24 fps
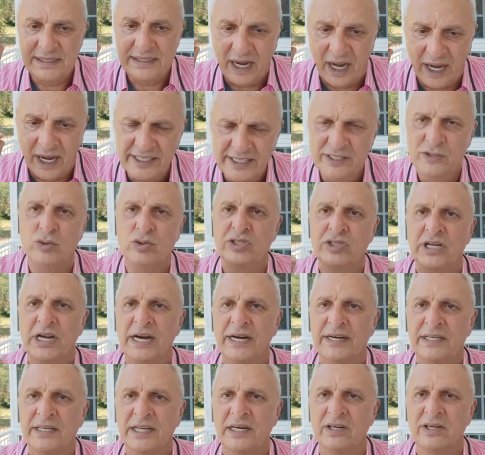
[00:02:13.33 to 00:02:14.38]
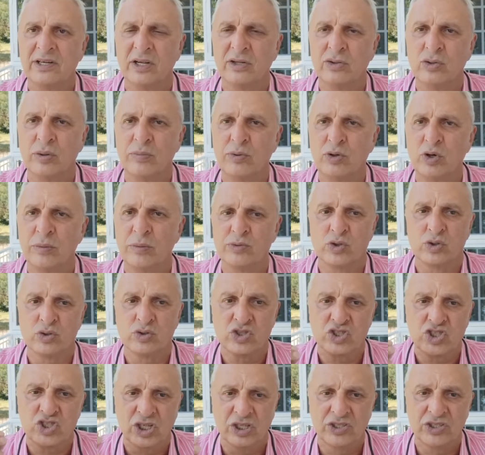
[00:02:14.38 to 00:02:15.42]
hangi ülkeler geri kalıyor biliyor
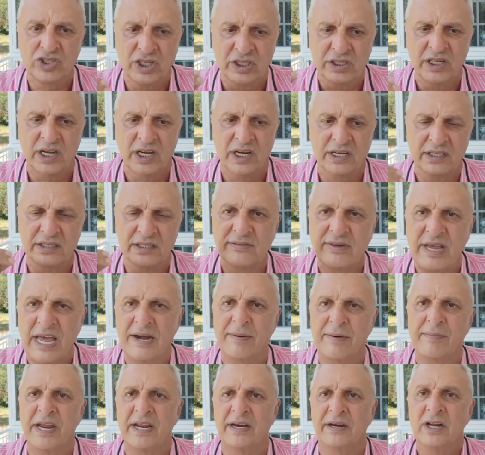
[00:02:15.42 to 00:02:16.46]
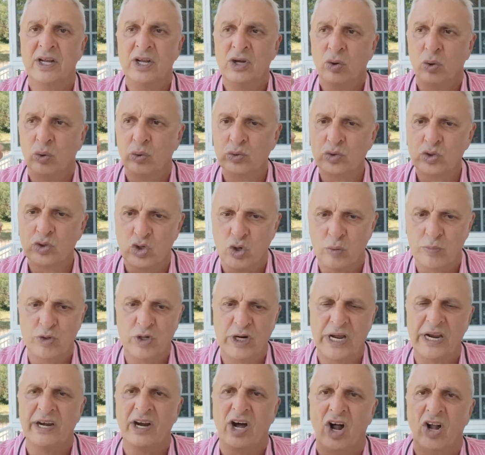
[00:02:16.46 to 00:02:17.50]
musunuz? Çalışanın hakkını vermeyen, onu
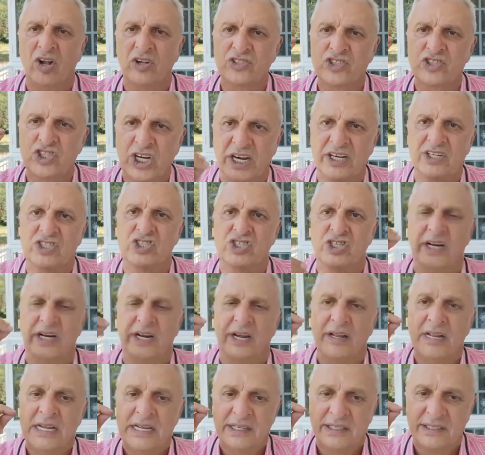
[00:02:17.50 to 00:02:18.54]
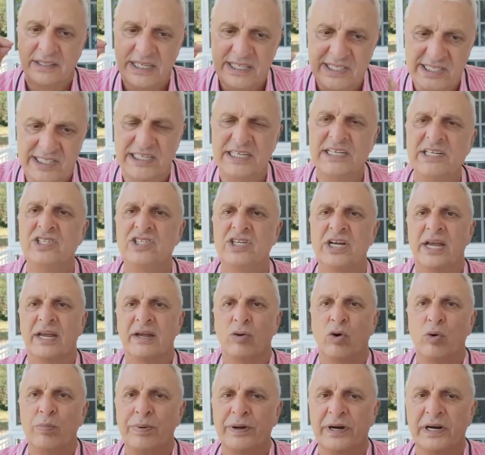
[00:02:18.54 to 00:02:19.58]
sömüren, alçakça, rezilce
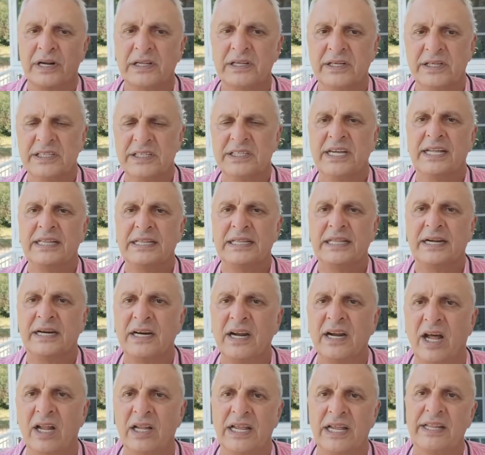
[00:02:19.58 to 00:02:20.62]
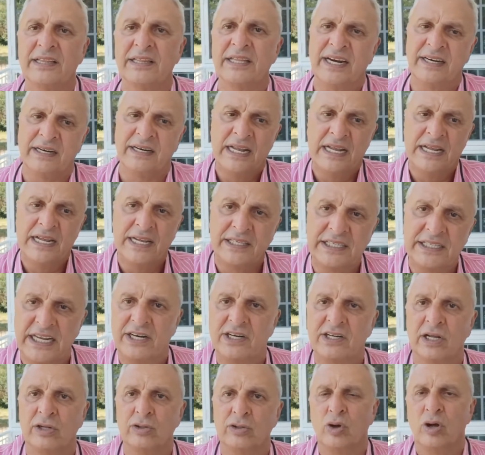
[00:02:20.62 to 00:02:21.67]
o paraları kendilerine alanlar
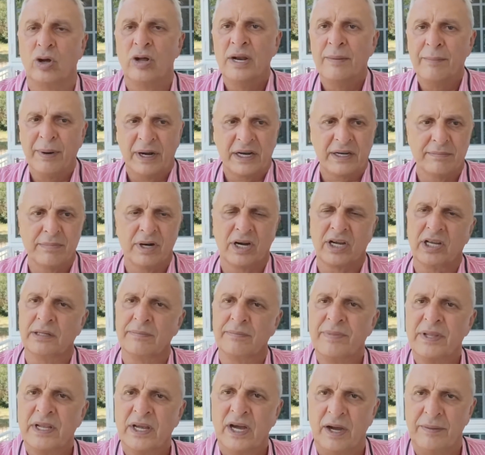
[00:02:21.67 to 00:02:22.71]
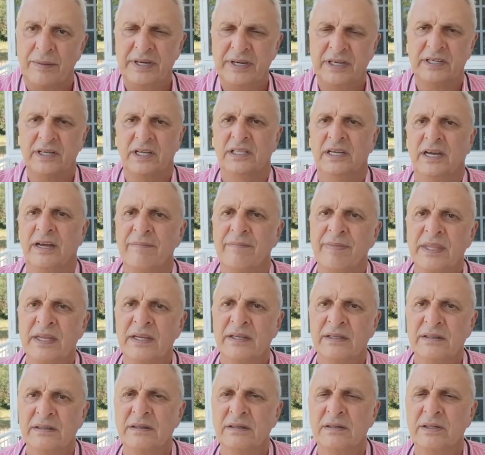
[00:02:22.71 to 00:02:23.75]
geri kalıyor. Bakın bakalım Amerika'da
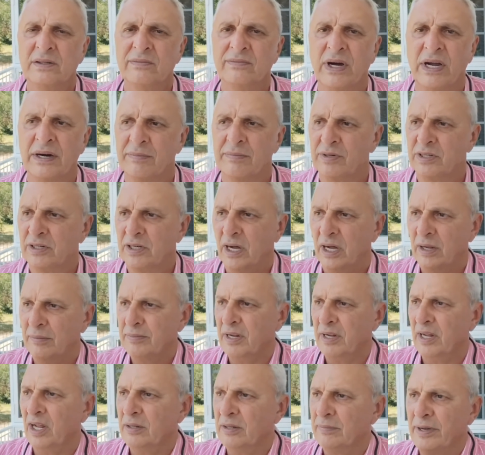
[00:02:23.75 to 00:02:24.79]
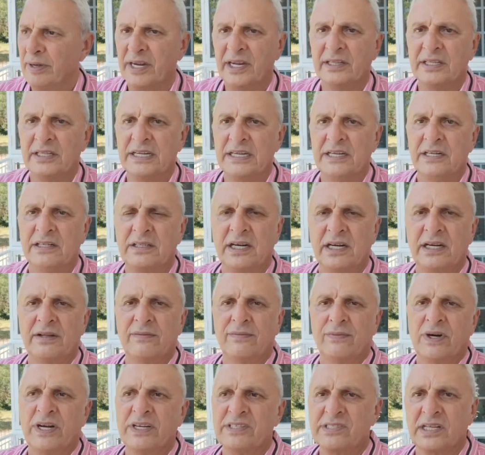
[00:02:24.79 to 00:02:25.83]
e, var mı? Almanya'da, İngiltere'de,
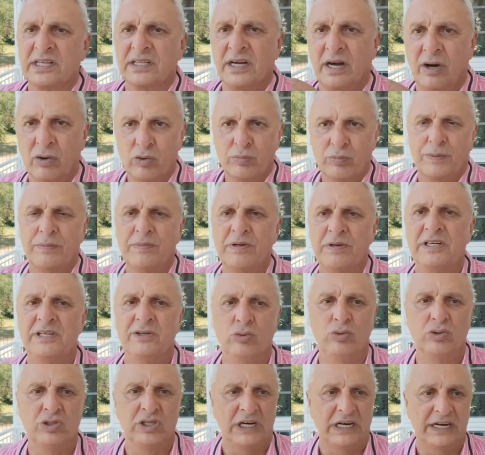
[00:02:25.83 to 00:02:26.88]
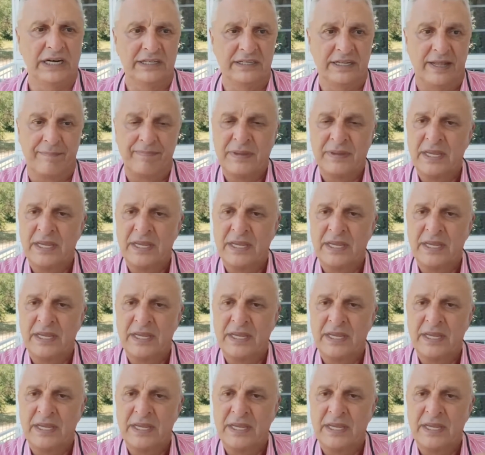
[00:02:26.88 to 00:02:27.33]
Fransa'da, Avrupa Birliği ülkelerinde,